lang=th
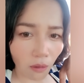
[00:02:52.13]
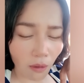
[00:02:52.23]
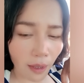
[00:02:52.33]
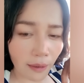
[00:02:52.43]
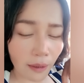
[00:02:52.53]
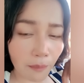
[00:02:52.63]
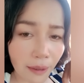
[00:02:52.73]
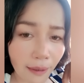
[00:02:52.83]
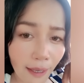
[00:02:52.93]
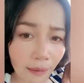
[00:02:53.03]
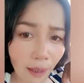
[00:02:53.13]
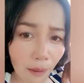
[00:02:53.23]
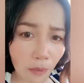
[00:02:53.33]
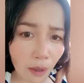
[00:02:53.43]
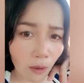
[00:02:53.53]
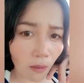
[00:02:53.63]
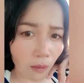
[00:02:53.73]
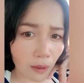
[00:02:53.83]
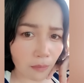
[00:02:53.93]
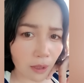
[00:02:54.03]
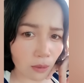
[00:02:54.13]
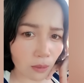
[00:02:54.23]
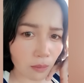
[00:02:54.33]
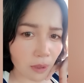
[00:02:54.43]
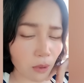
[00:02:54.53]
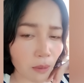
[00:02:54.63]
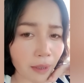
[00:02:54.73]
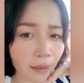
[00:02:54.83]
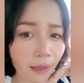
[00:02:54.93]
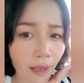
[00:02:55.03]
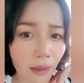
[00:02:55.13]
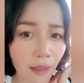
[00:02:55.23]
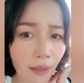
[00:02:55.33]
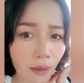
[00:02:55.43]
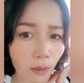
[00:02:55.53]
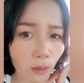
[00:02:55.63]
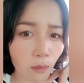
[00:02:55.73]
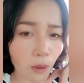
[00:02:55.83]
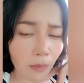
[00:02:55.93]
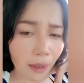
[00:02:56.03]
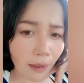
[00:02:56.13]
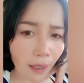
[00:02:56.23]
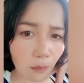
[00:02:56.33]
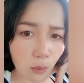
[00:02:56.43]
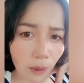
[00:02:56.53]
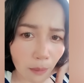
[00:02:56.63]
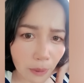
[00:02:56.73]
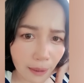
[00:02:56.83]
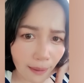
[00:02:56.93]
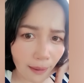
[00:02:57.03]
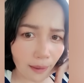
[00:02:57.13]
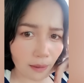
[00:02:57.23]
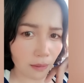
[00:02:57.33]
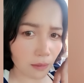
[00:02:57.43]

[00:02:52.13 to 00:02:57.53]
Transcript: อันนี้มันงานกรรมกรนะสู่ มันบ่แมนงานนายกบ่แมนงานผู้นำประเทศ